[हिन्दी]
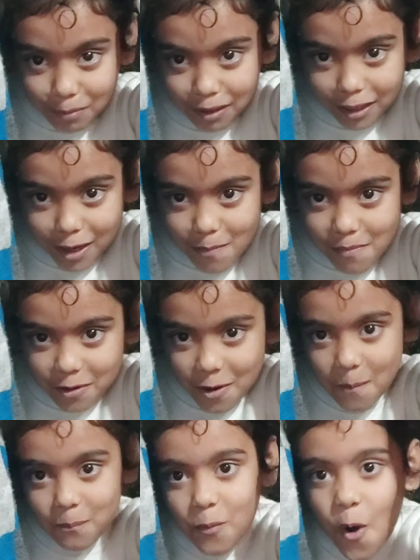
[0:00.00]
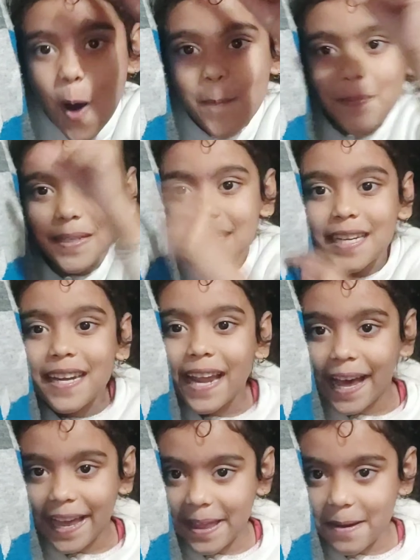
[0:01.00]
डब्बा ना मेरे को बहुत
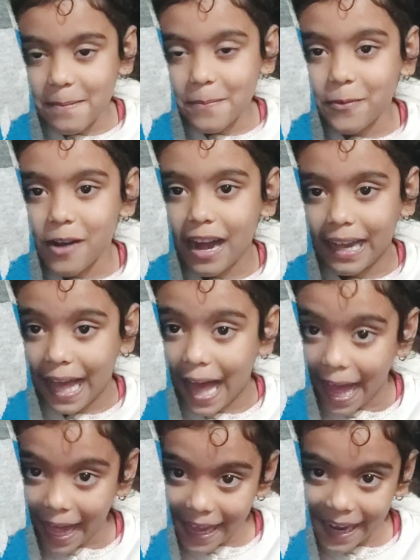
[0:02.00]
पसंद आया अम्बुआ का